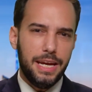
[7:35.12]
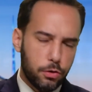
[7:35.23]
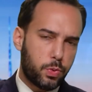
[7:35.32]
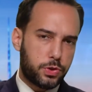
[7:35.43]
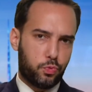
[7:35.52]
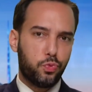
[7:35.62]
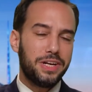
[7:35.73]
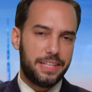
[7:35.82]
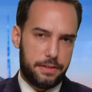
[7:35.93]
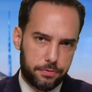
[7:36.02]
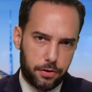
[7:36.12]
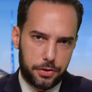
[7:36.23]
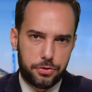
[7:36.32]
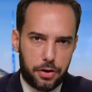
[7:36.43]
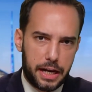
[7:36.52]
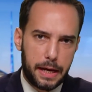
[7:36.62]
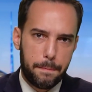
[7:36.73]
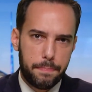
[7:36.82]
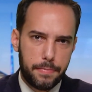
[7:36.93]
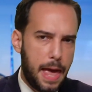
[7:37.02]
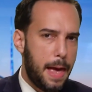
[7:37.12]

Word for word: đây mới là điều thực sự nhức nhối đây.